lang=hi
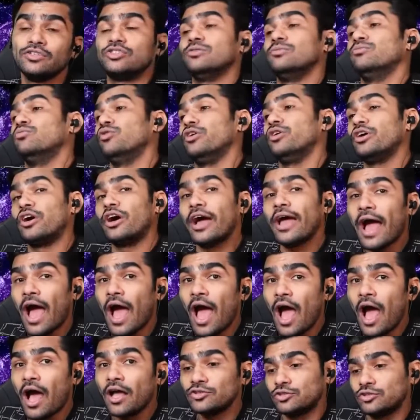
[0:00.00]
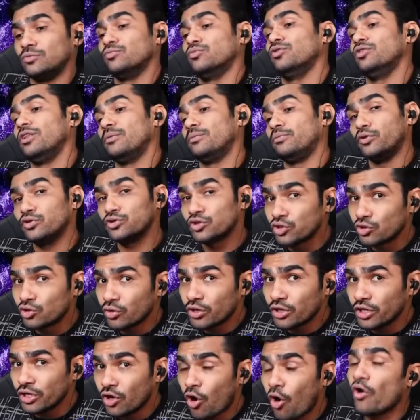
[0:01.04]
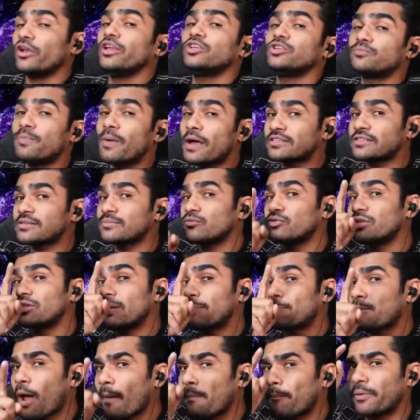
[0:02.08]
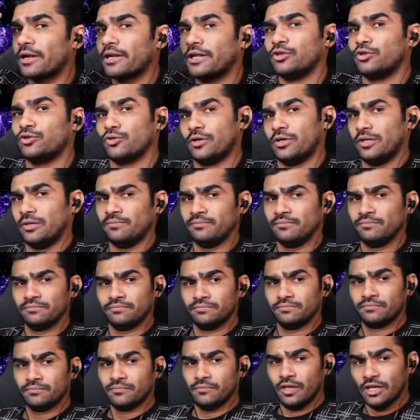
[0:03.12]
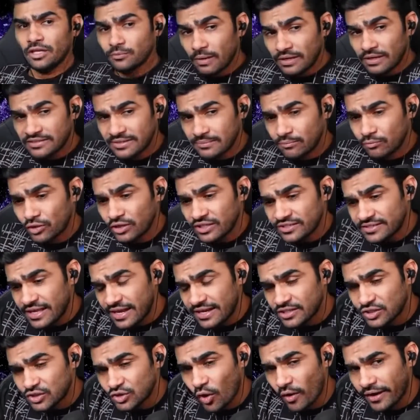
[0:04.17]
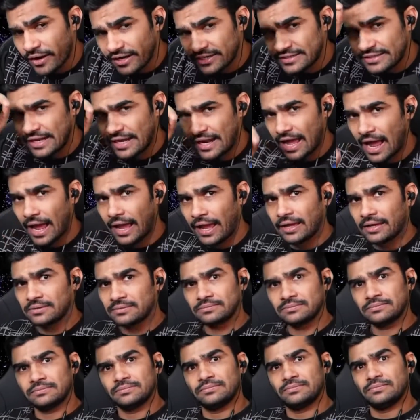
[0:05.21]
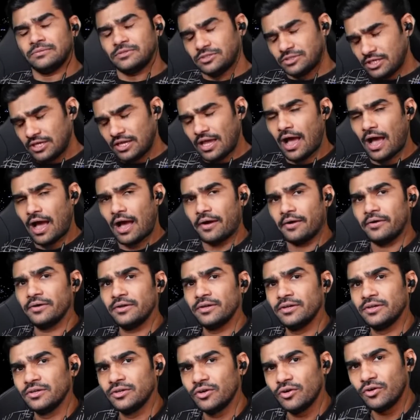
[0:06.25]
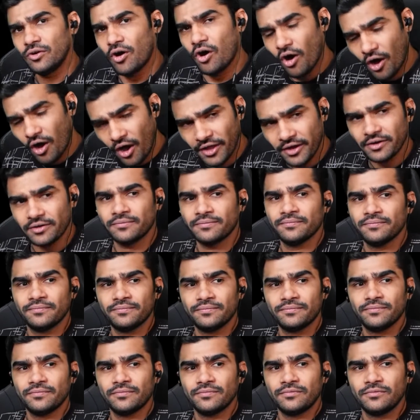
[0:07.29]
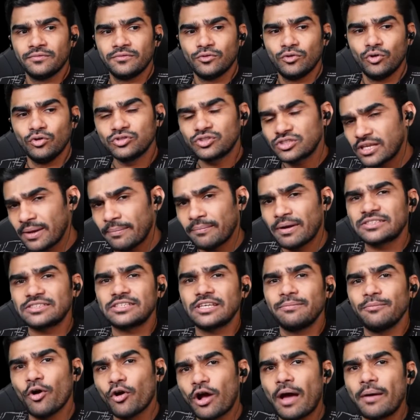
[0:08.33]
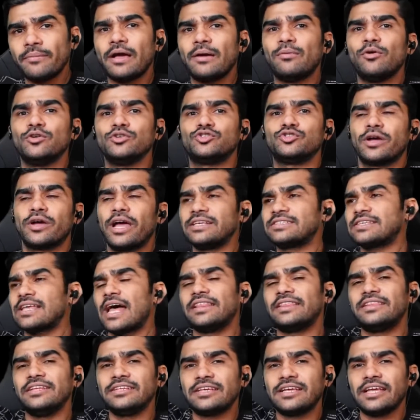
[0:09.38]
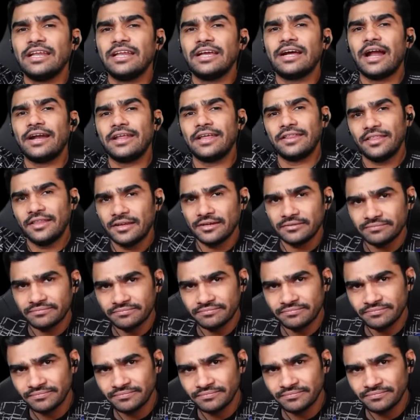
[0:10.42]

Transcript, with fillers: सिम्बूडी गया सिम्बूडी ने फिर से तोड़ी और इस बार सिम्बूडी ने प्रॉपरली तोड़ी इस बार सिम्बूडी ने सारे सॉकेट जलाए जी हाँ और उसके मकसद में वो कामयाब हो चुका है सात दिन के लिए गाड़ी अंदर